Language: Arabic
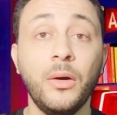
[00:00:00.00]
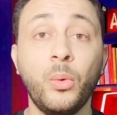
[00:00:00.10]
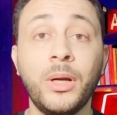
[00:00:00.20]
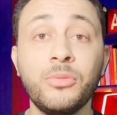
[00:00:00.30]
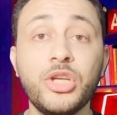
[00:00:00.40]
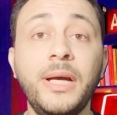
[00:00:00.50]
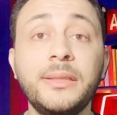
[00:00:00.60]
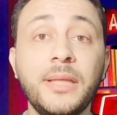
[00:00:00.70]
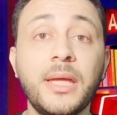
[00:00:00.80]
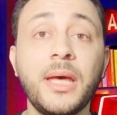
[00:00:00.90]
وانا مش
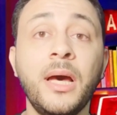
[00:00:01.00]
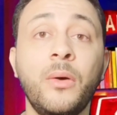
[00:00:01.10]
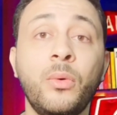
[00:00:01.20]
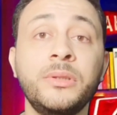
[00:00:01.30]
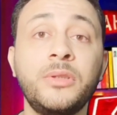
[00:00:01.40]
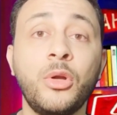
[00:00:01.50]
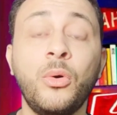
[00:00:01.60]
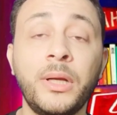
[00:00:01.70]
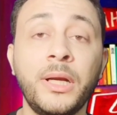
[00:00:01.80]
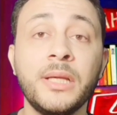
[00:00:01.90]
قاعد دكه وانت لو انا